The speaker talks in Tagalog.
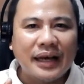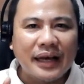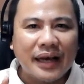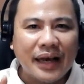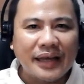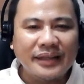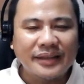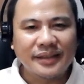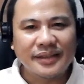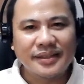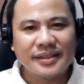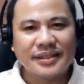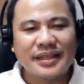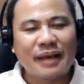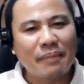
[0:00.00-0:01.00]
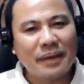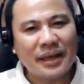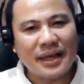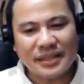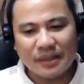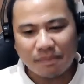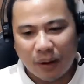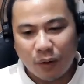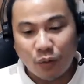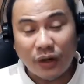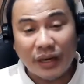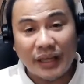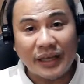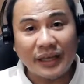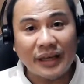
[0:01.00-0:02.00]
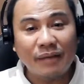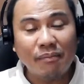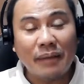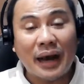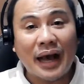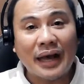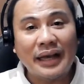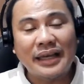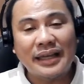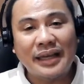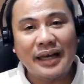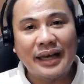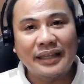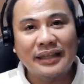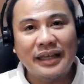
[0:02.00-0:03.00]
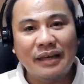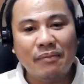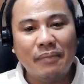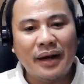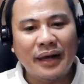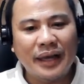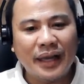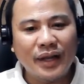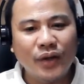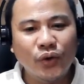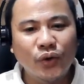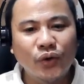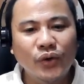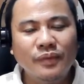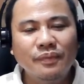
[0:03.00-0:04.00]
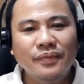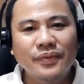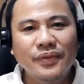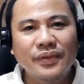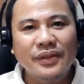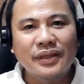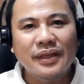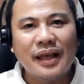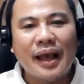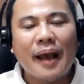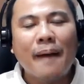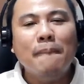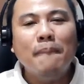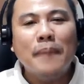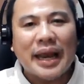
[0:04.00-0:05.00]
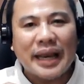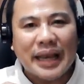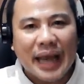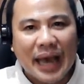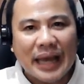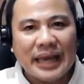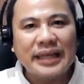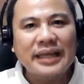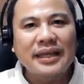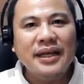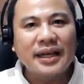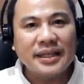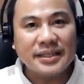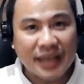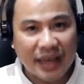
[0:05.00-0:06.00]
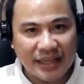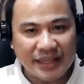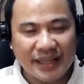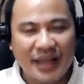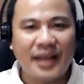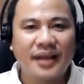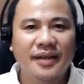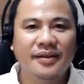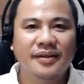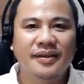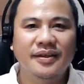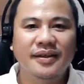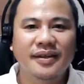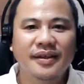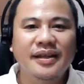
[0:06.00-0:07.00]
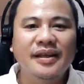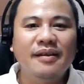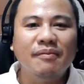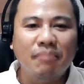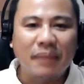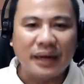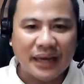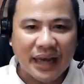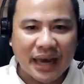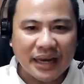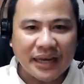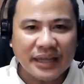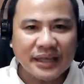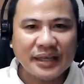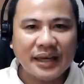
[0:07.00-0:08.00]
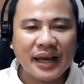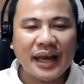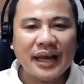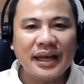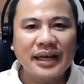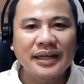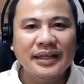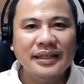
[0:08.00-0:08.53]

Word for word: At sabi nga sa panghuling ah, bahagi ng ating ebanghelyo, manalig ka sa Kanya. Manalig ka